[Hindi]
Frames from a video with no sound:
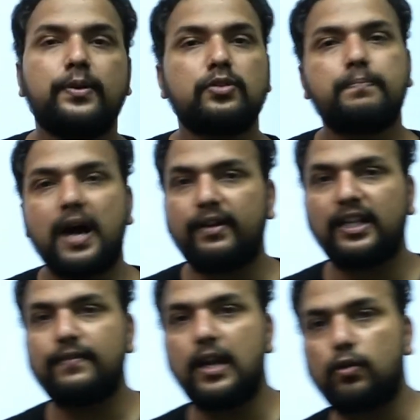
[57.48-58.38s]
पर जो पावर
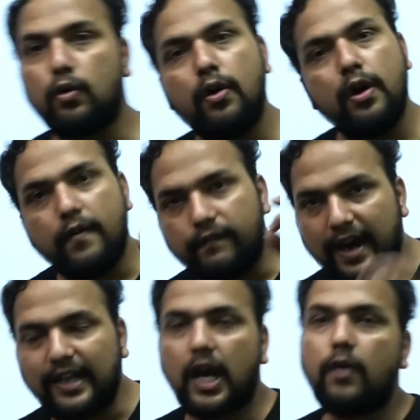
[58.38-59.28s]
की वैल्यू को
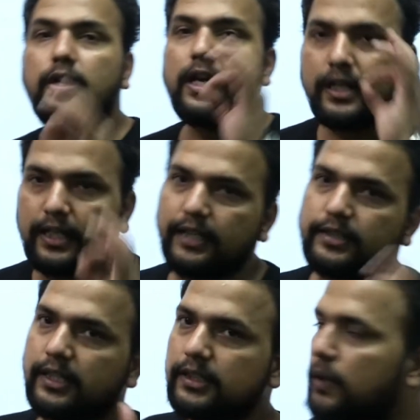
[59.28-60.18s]
फाइंड आउट कर
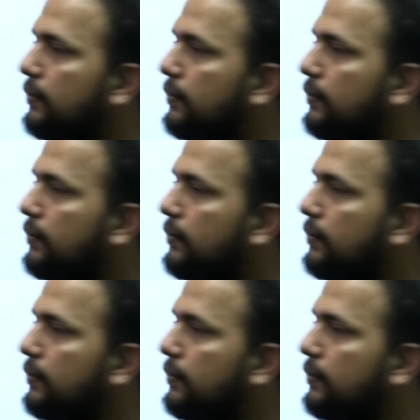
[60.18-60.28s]
सकता हूं